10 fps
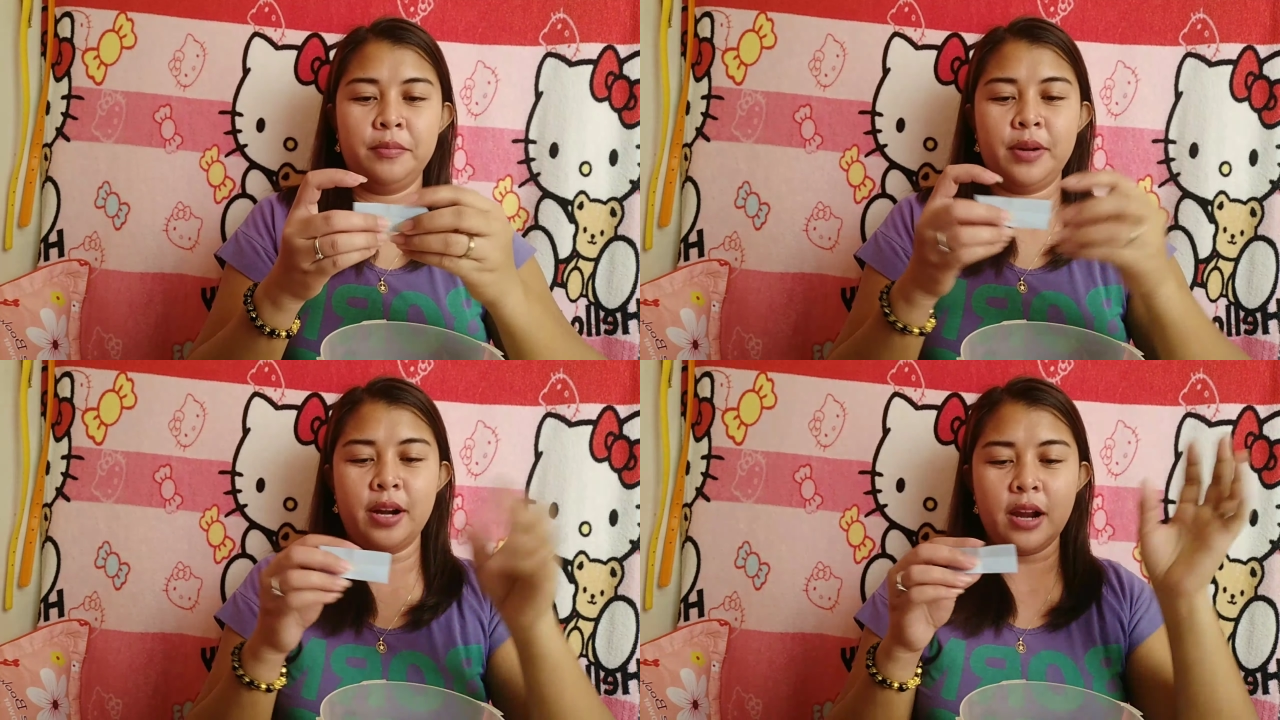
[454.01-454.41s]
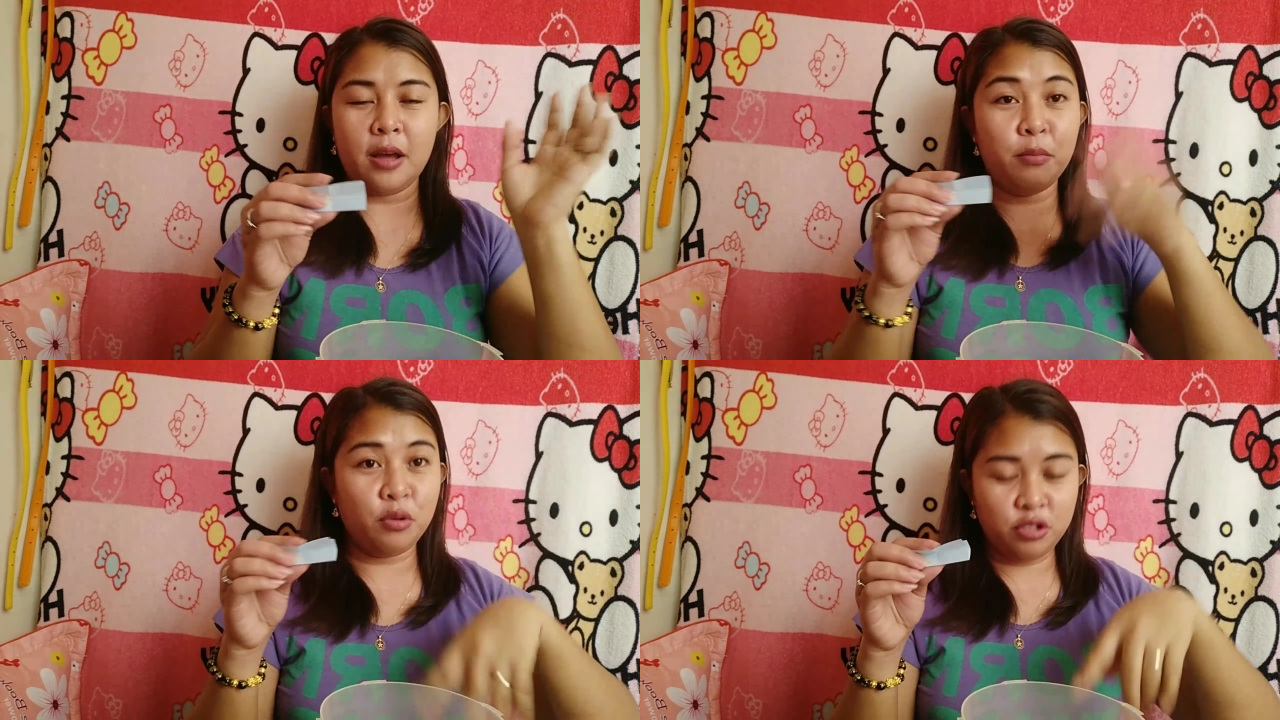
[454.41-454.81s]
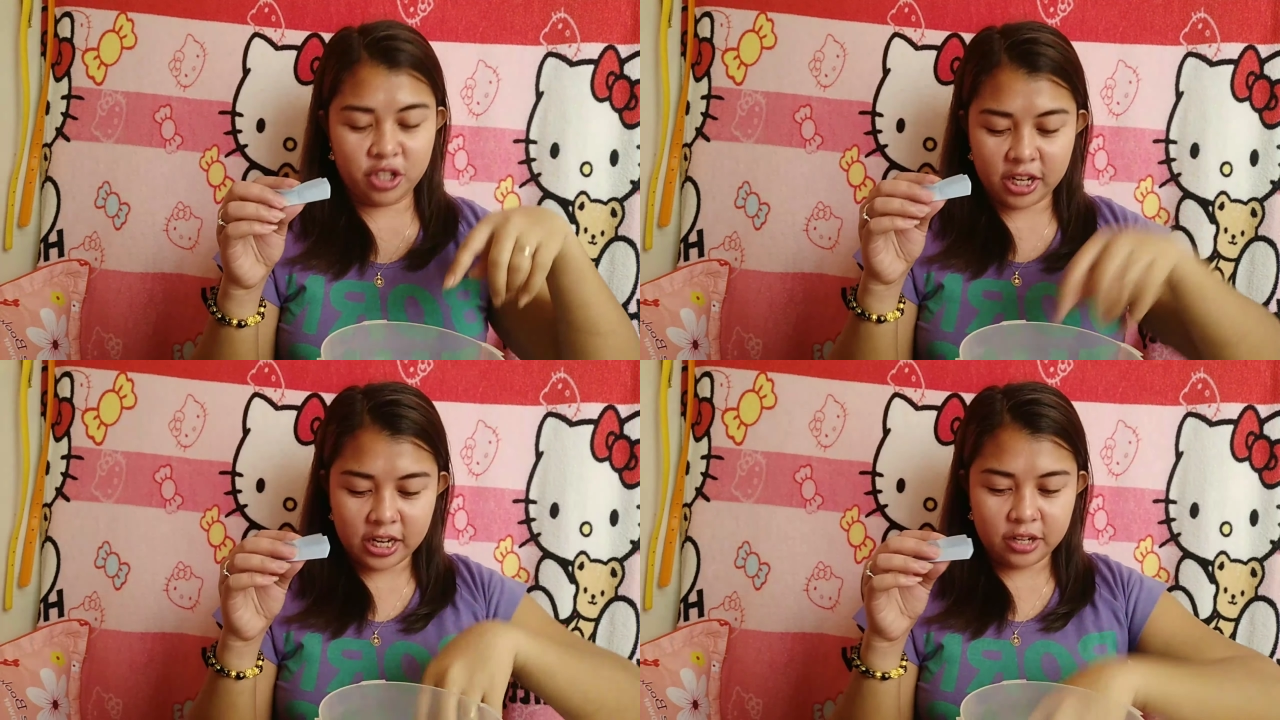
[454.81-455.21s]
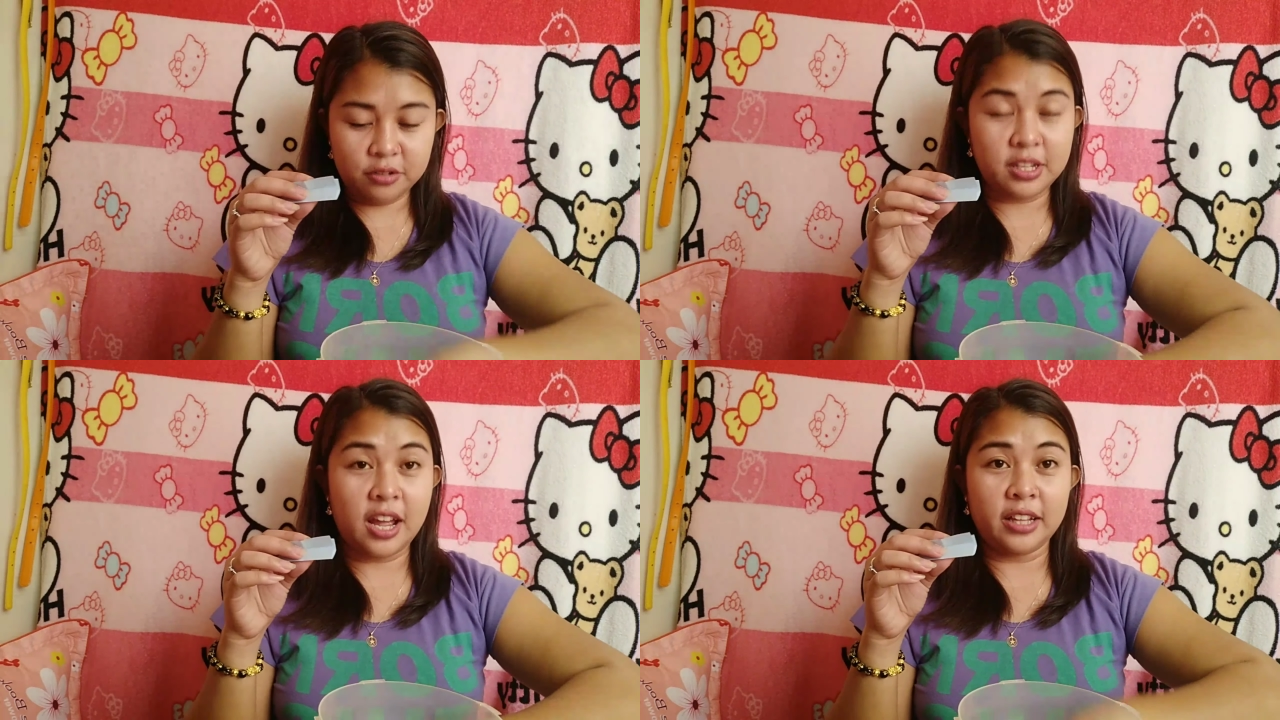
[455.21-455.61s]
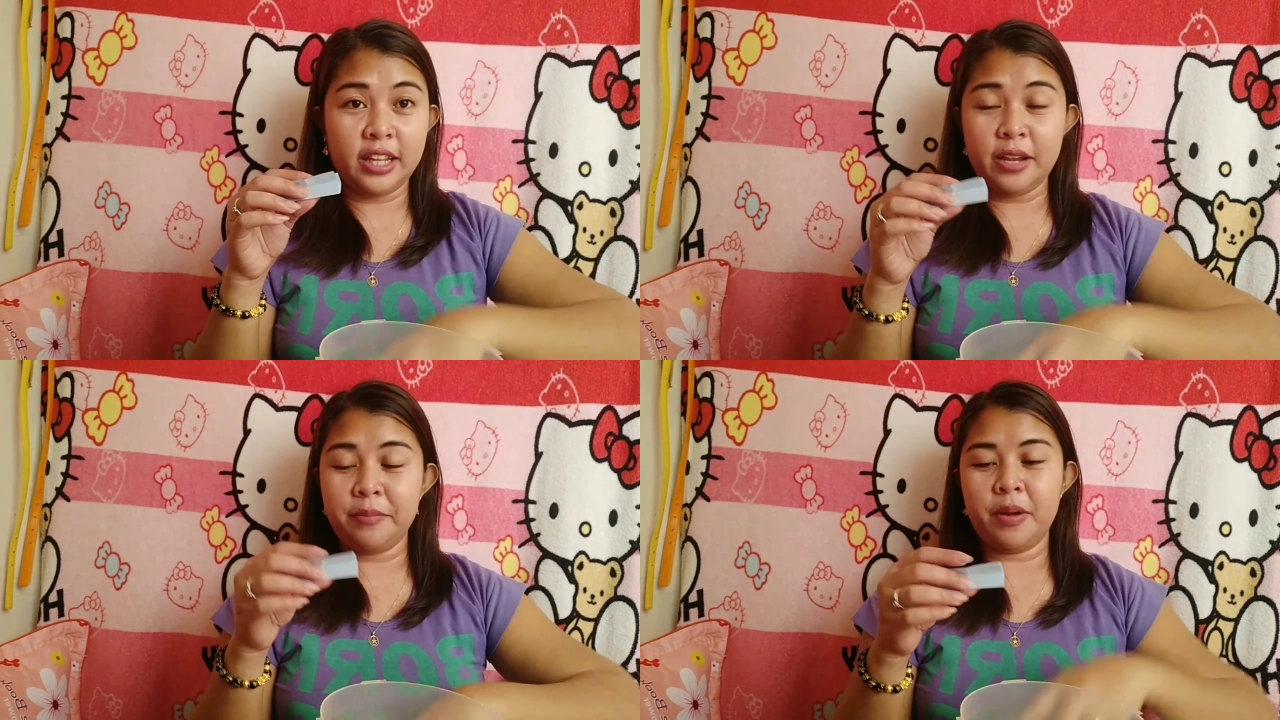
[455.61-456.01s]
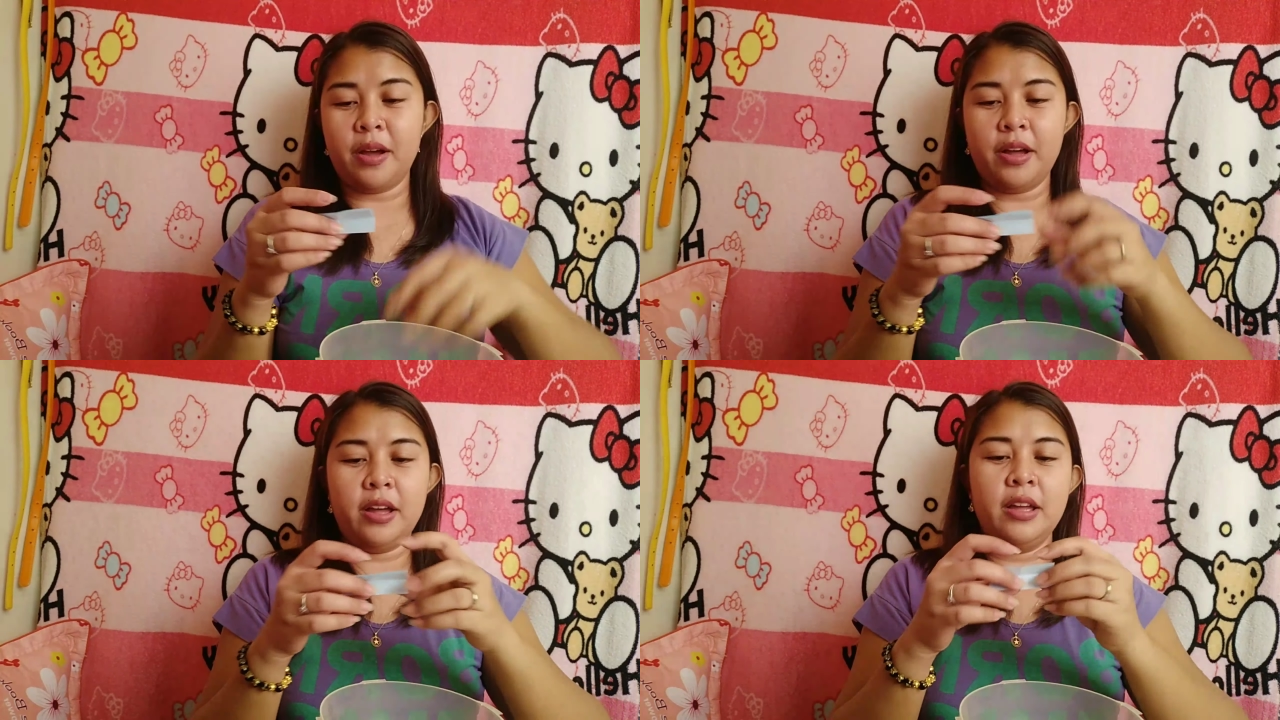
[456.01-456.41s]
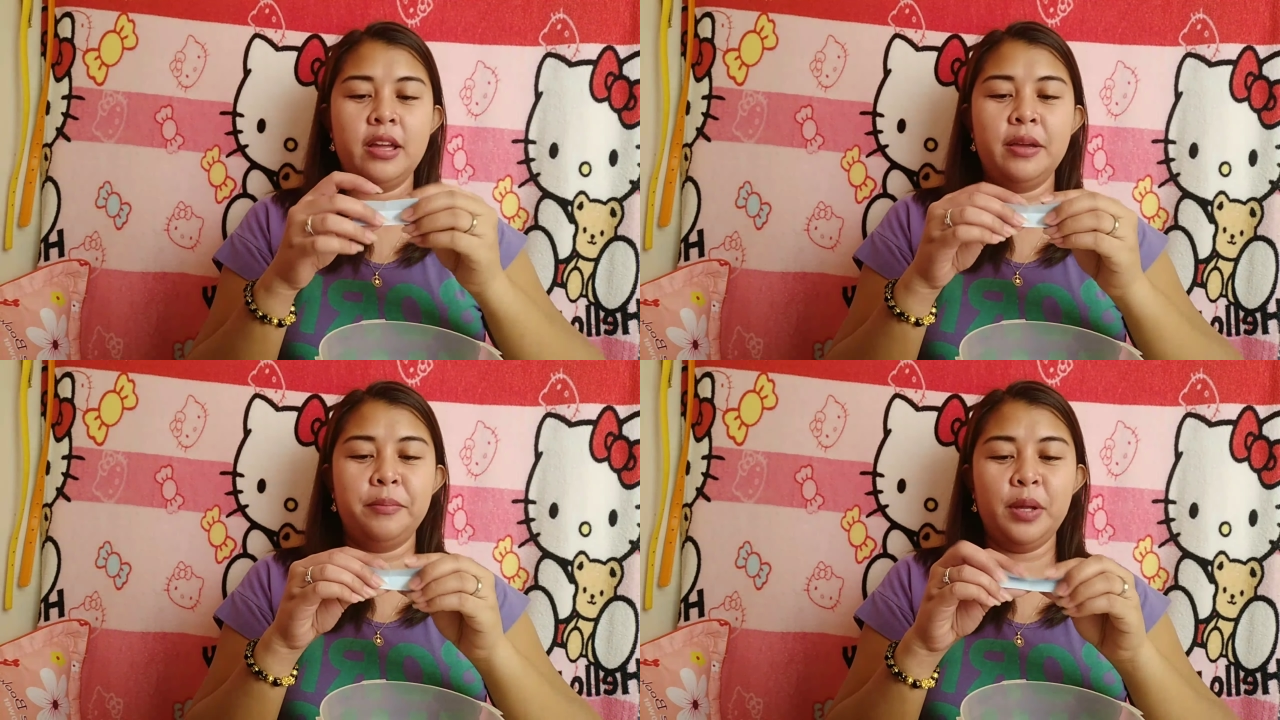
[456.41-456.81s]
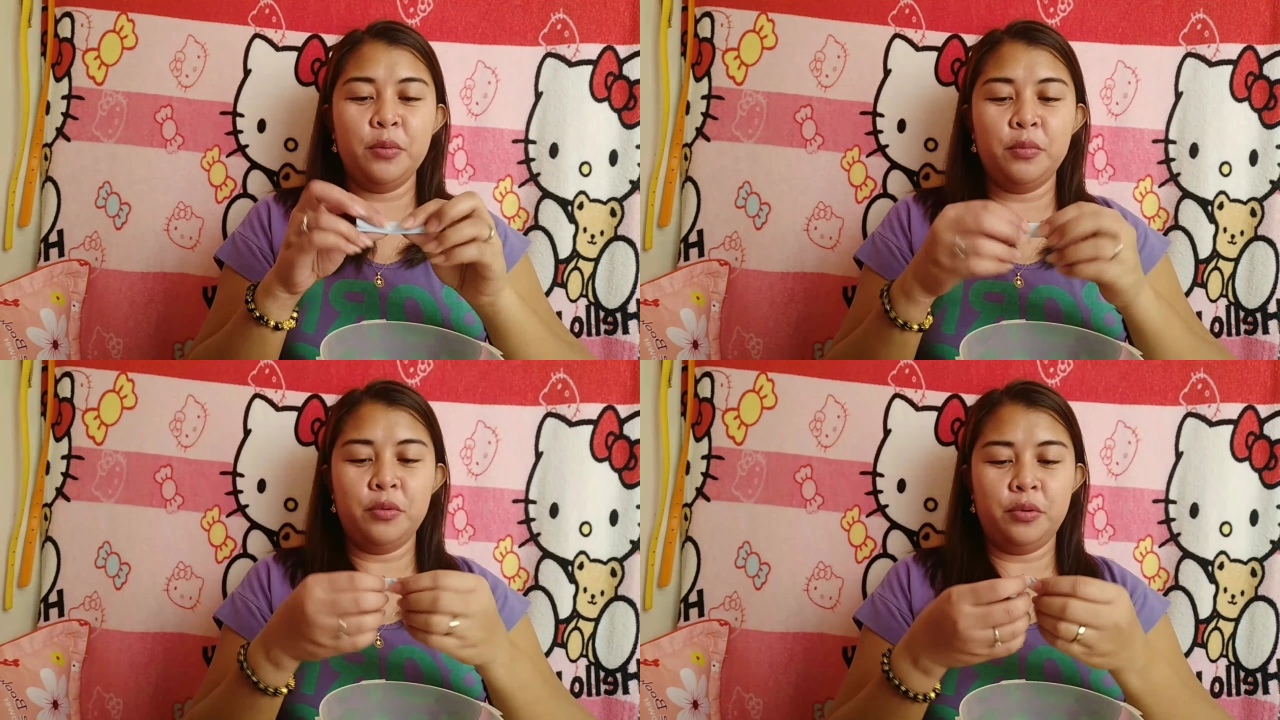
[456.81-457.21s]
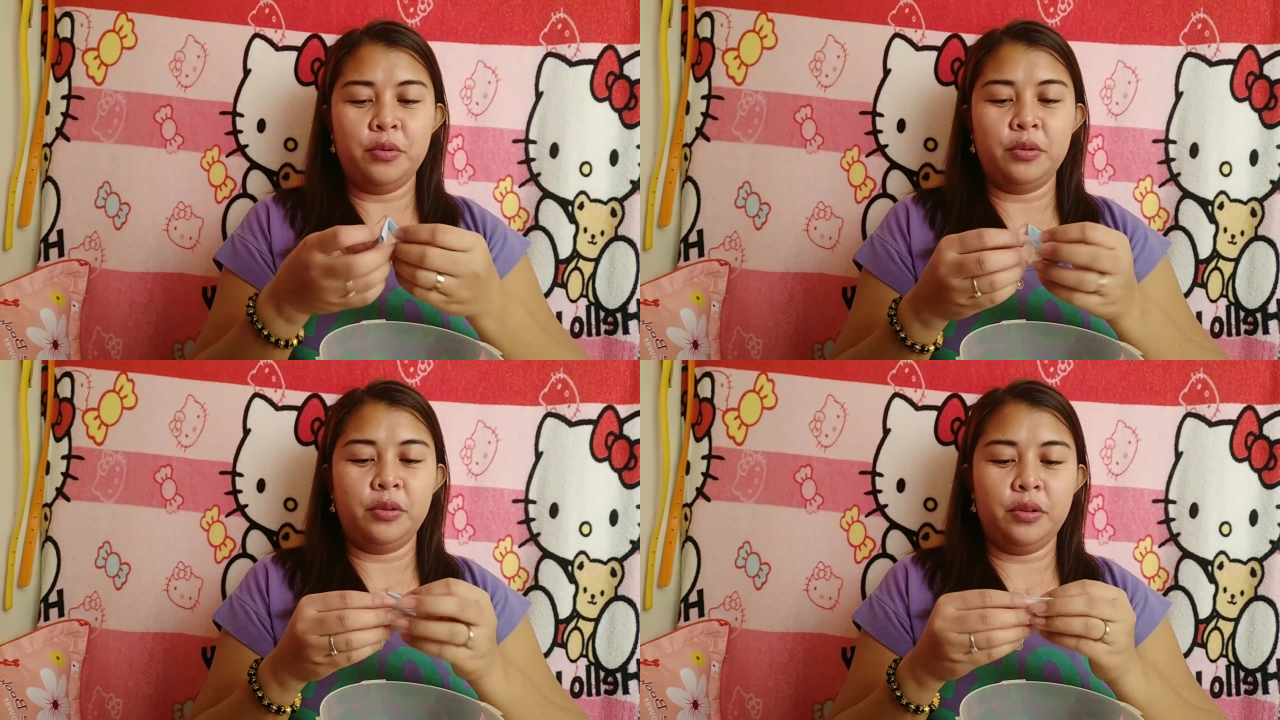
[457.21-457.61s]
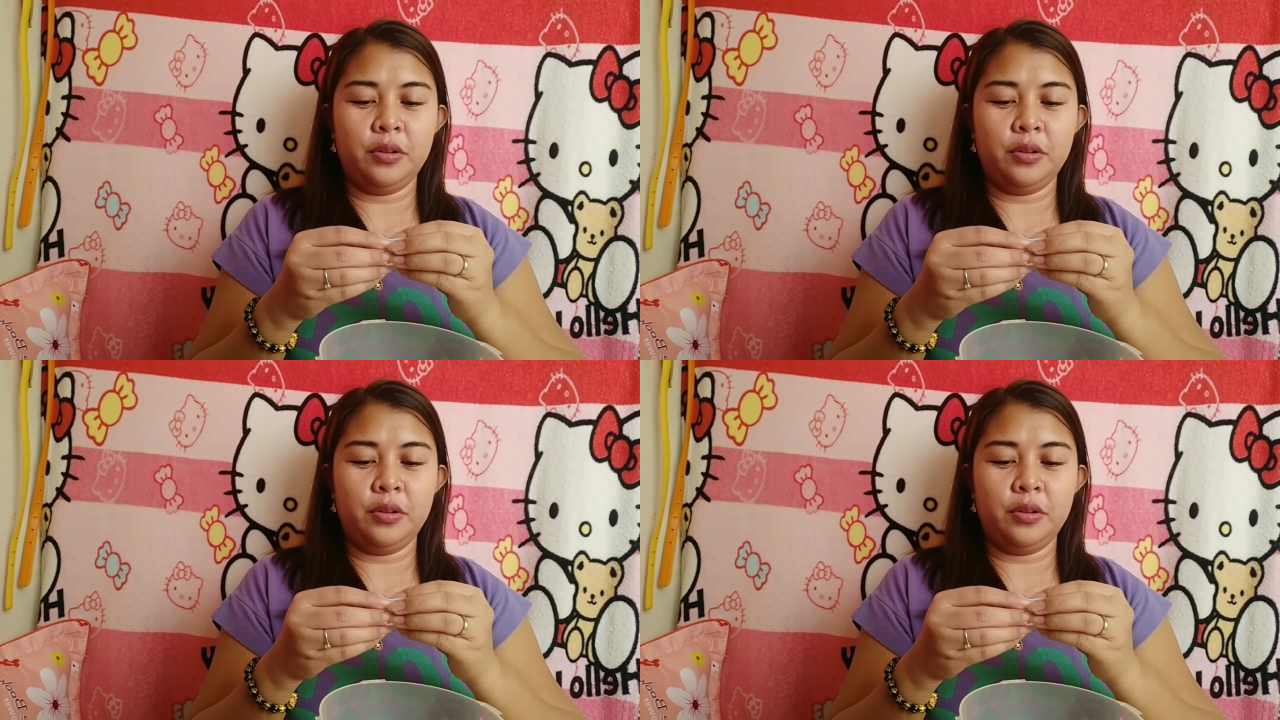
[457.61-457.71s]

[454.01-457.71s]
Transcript: para nakabukod siya dito sa ating pa binubunot.